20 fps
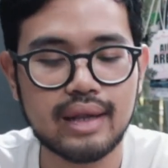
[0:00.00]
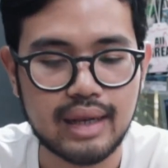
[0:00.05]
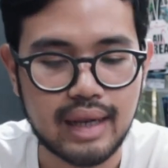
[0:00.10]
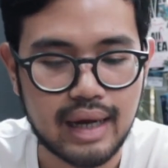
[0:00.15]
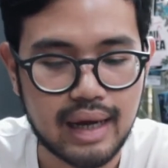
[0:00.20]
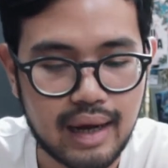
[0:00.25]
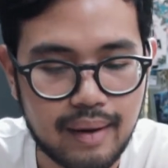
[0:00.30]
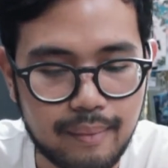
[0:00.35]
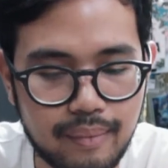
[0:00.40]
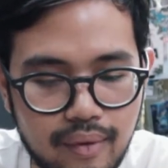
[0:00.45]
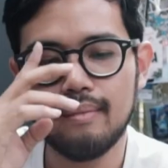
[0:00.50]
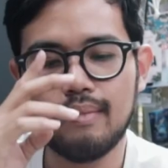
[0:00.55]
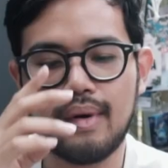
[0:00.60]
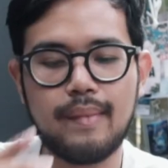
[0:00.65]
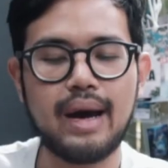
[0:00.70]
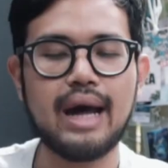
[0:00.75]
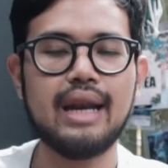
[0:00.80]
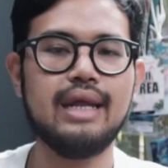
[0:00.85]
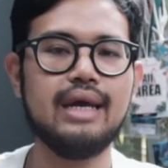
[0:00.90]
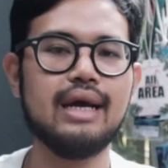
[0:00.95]
นะครับประ
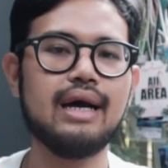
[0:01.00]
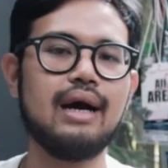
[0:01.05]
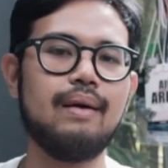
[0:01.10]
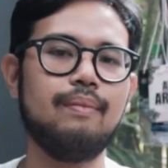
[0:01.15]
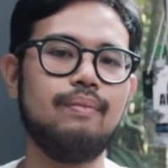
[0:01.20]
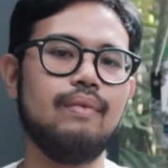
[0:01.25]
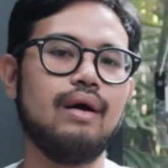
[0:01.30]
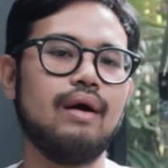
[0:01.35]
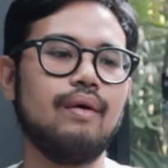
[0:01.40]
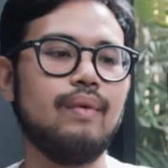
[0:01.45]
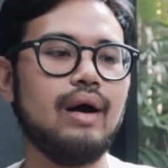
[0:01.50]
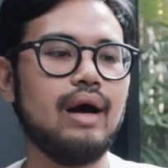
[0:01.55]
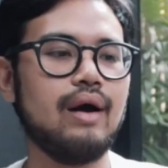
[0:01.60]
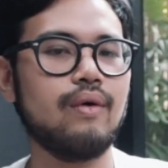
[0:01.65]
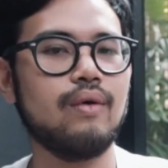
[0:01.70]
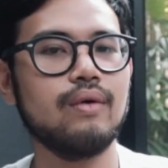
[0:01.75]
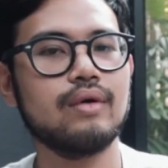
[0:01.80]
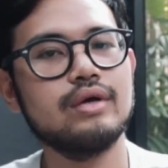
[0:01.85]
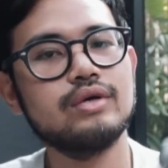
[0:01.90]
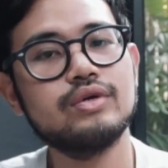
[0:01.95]
มาณนี้ครับหวังว่า
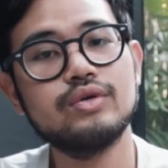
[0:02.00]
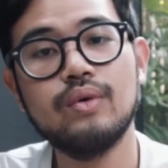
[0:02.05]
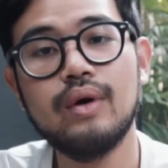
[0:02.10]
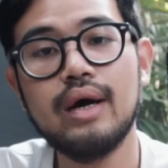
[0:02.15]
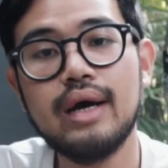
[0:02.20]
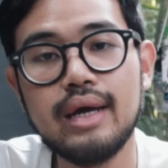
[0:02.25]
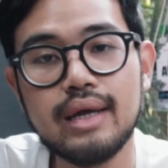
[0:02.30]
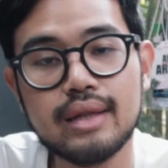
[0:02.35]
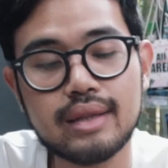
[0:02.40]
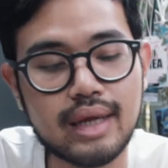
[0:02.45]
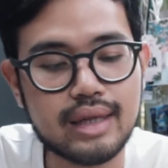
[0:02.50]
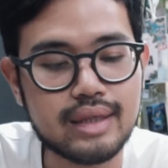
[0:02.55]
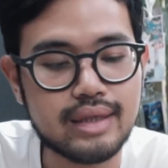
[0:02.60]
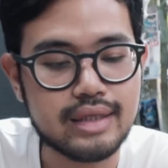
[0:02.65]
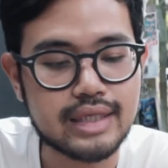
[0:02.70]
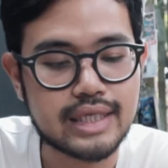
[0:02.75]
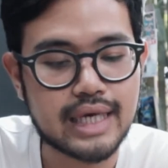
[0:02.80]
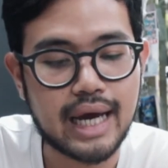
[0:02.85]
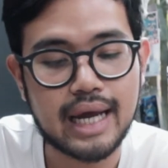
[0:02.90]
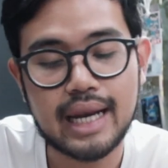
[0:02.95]
คงจะช่วยตัดสิ
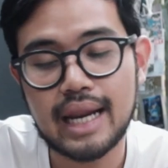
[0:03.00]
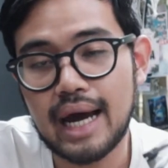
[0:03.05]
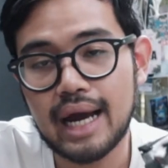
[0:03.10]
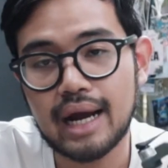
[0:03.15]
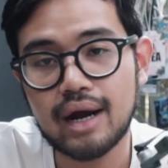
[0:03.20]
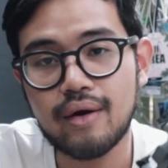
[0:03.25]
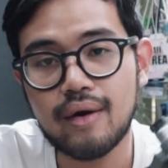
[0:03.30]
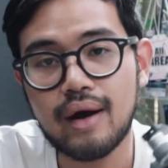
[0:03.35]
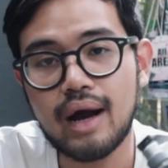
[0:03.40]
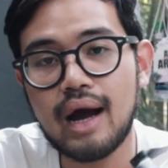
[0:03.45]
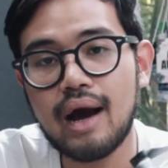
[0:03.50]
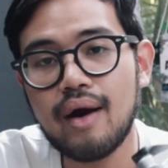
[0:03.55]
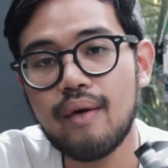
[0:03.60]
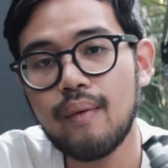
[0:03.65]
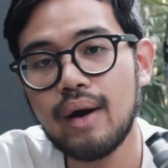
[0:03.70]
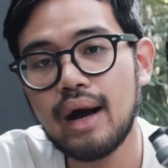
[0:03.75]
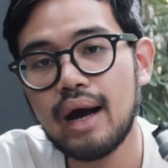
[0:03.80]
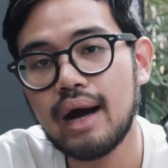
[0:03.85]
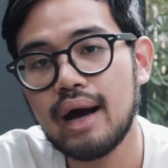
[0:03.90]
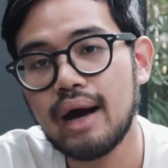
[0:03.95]
นใจได้คร่า
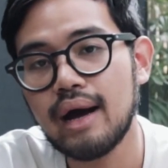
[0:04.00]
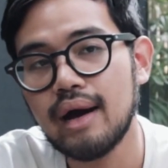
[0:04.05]
วๆว่า